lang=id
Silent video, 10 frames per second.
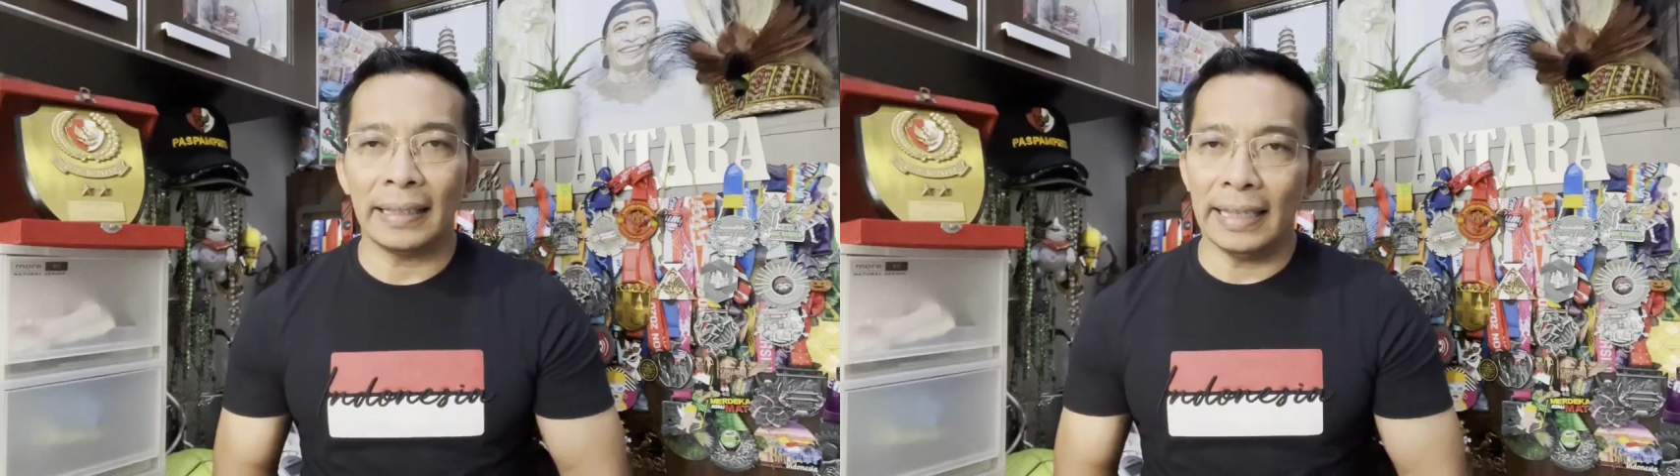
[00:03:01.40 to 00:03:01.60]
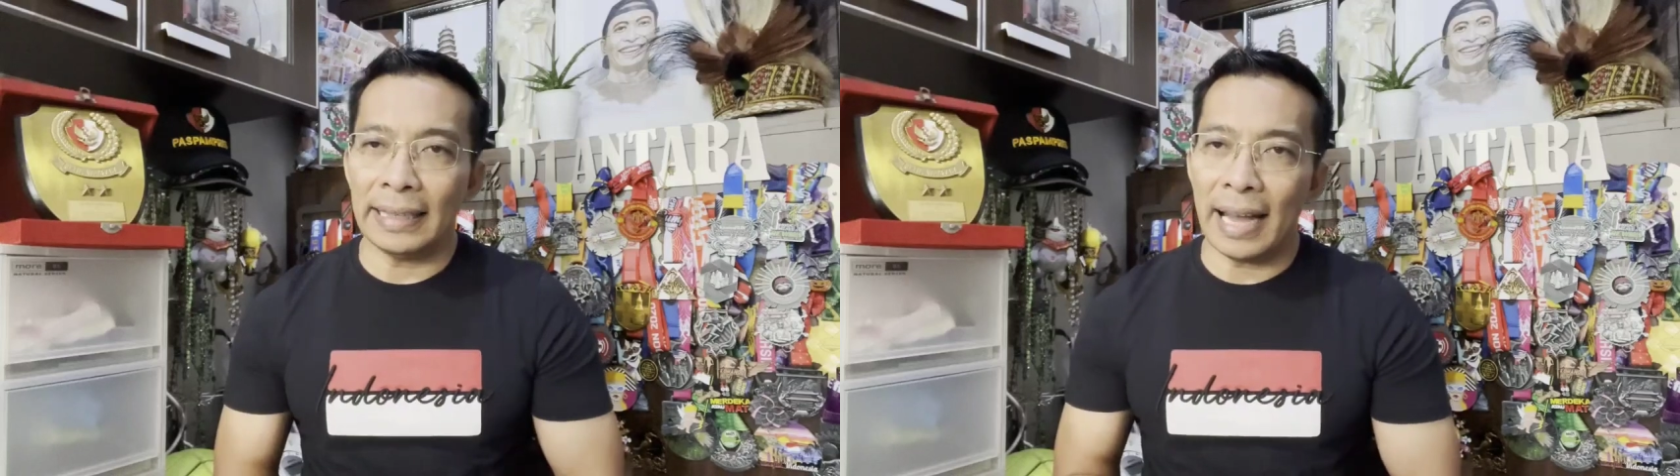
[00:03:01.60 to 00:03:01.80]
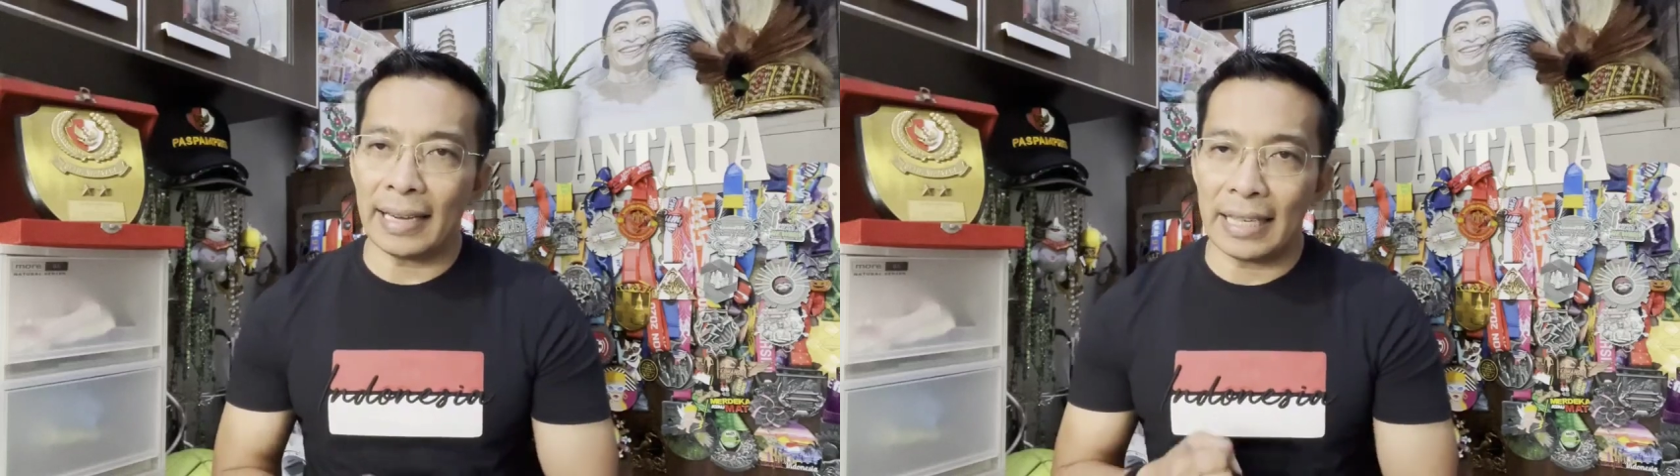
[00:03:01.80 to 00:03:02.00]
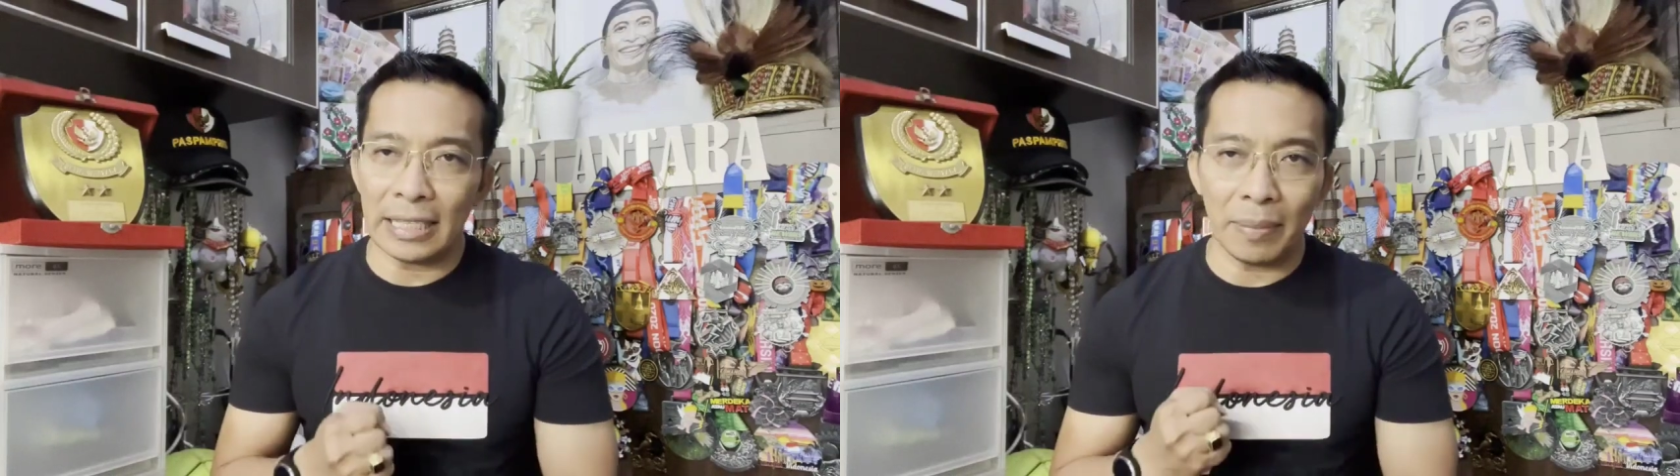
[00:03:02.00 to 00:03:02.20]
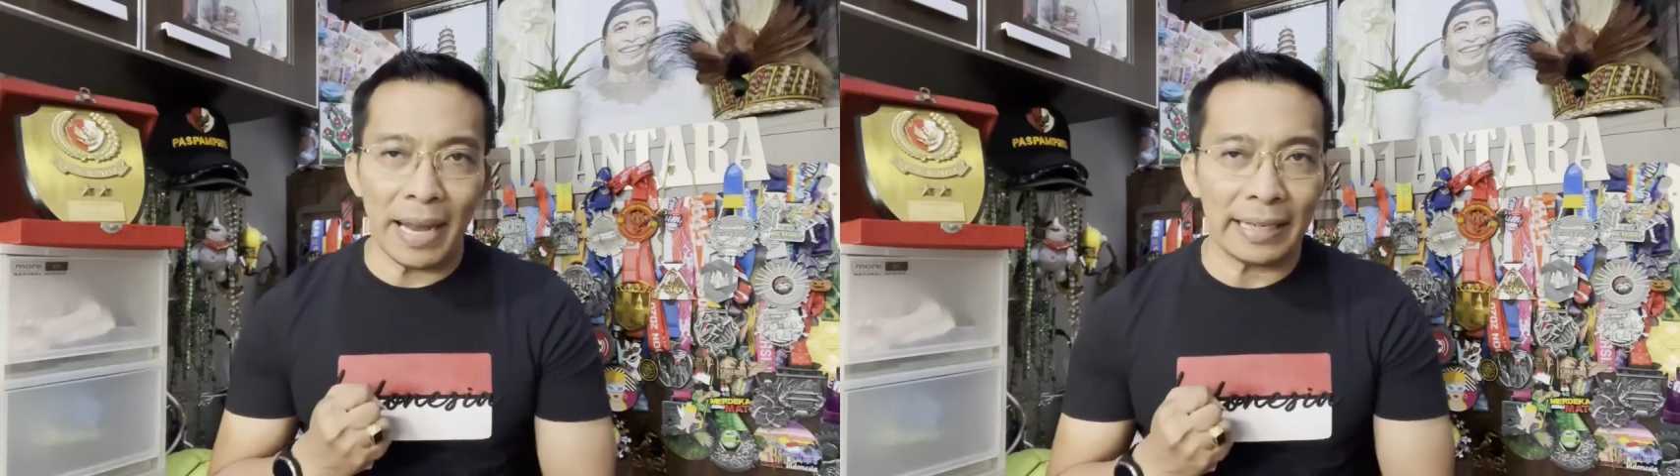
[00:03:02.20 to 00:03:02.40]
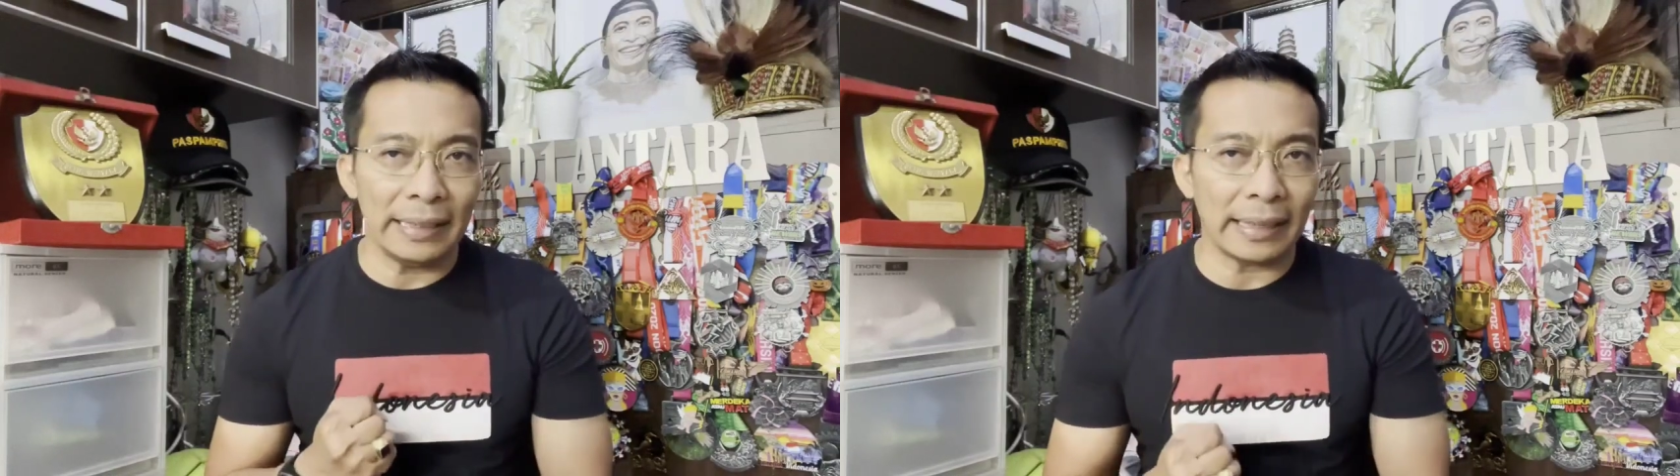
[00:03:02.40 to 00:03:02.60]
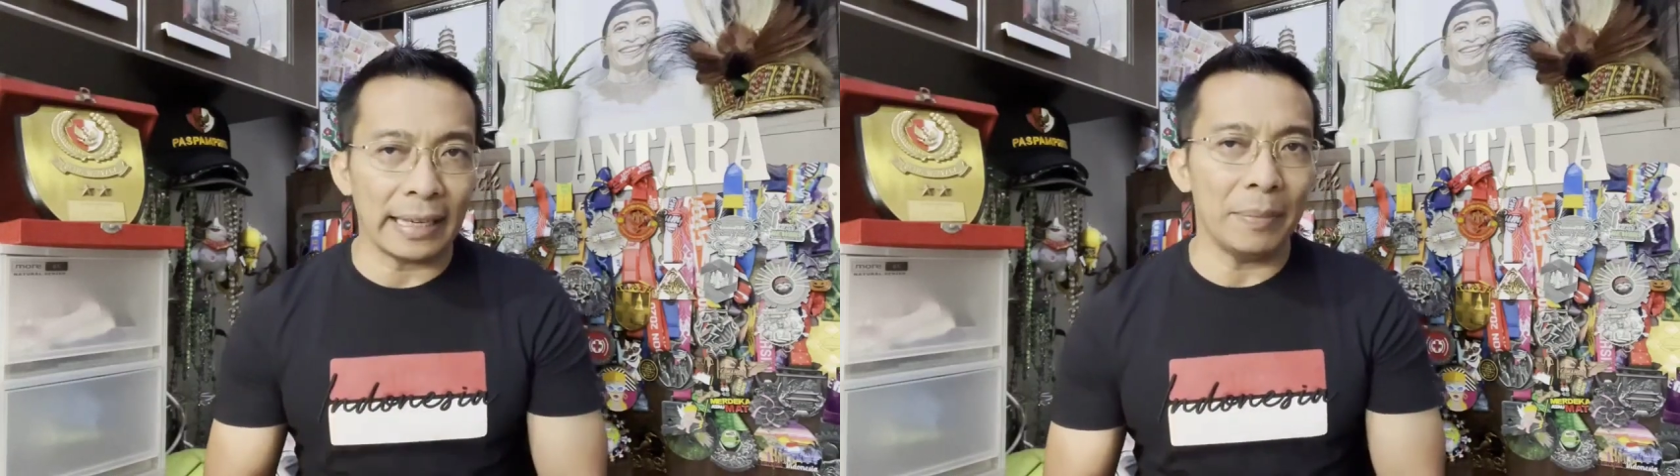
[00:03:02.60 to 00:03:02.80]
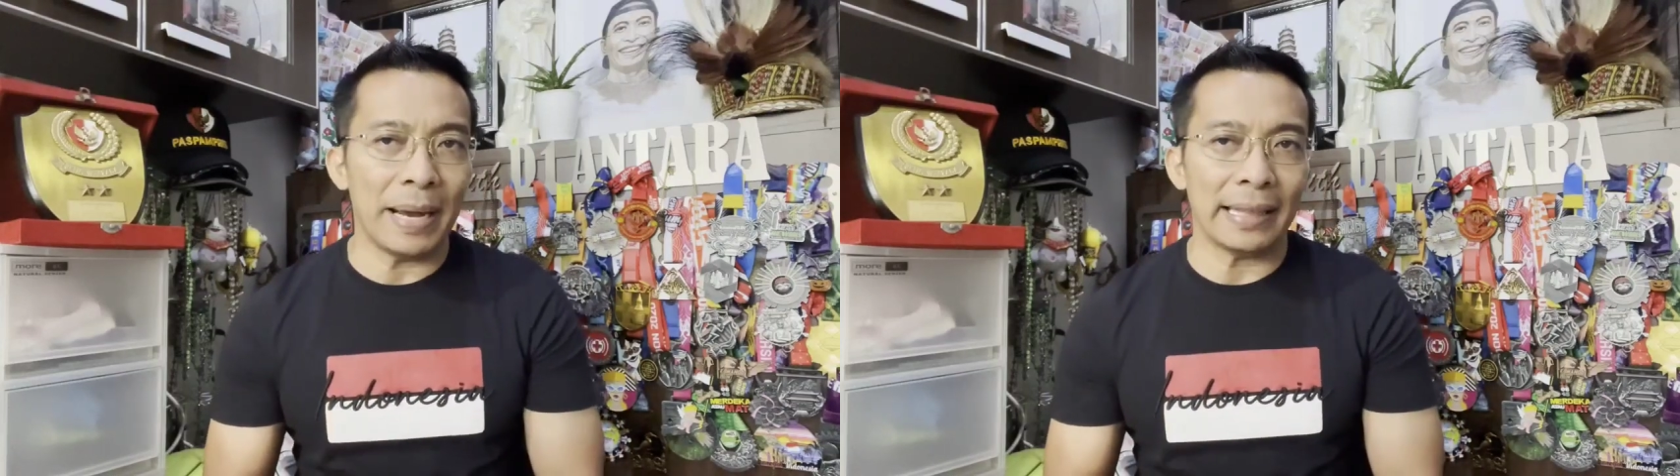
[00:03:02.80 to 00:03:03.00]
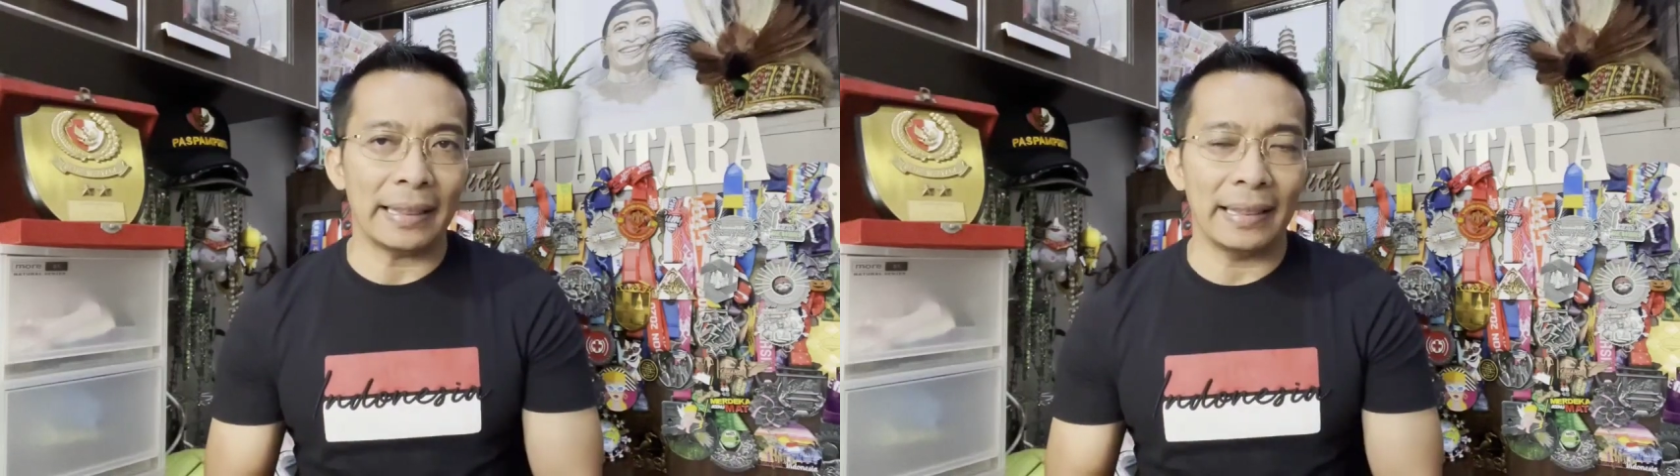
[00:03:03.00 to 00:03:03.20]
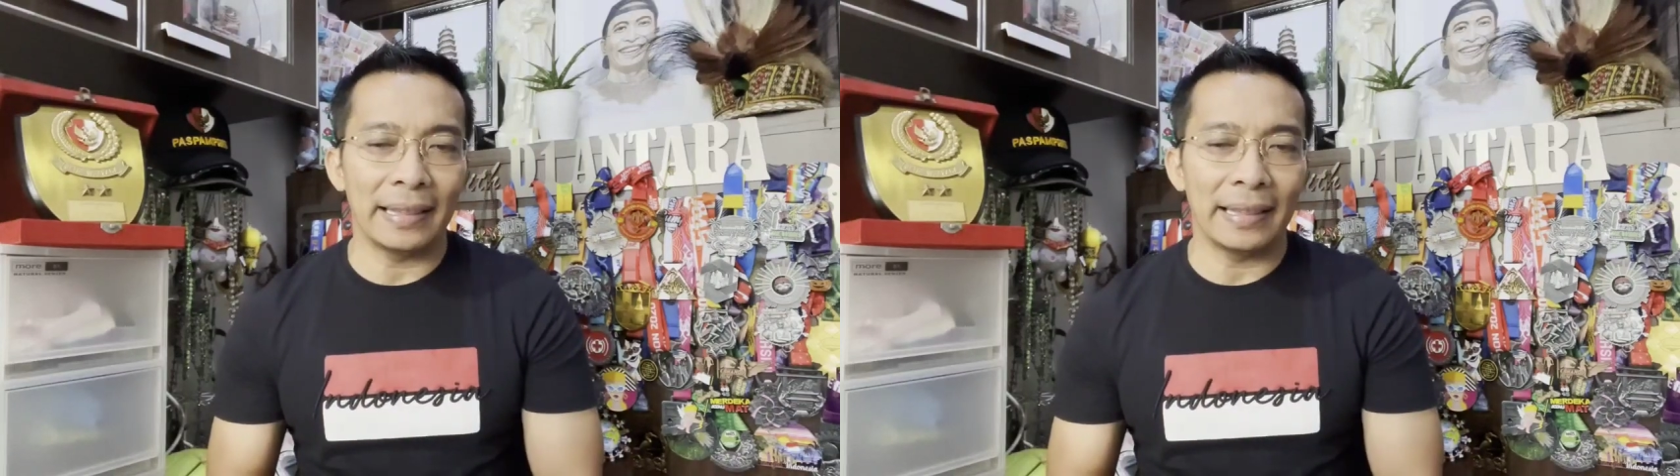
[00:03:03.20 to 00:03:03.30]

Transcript: kita akan semakin terlibat